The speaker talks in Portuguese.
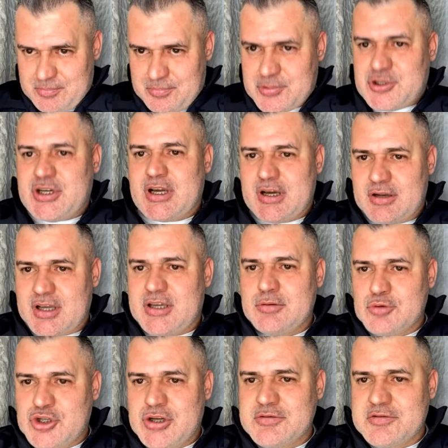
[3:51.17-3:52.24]
chegando aqui no
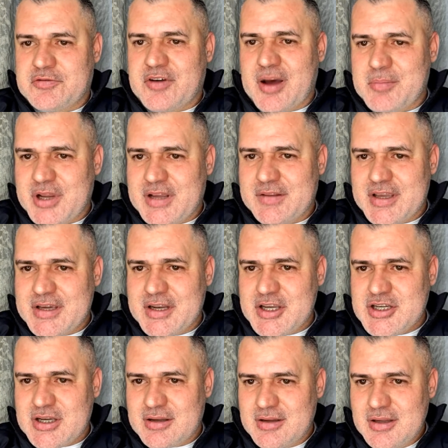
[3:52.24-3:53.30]
chão de fábrica da
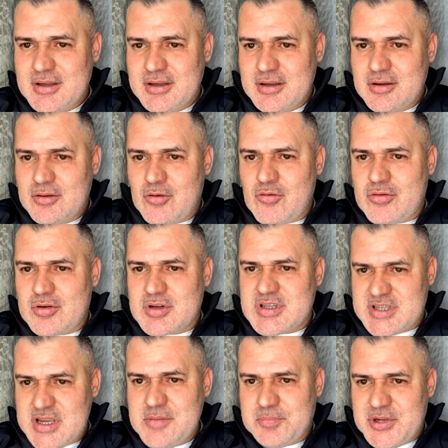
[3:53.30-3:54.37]
igreja
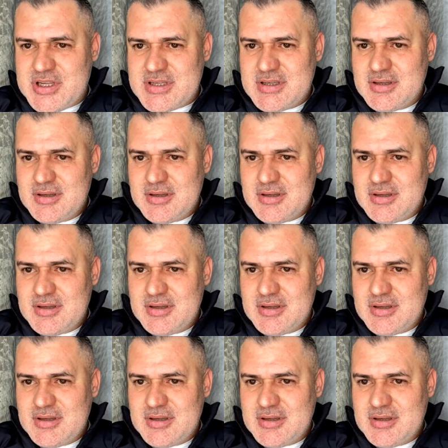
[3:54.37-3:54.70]
simples,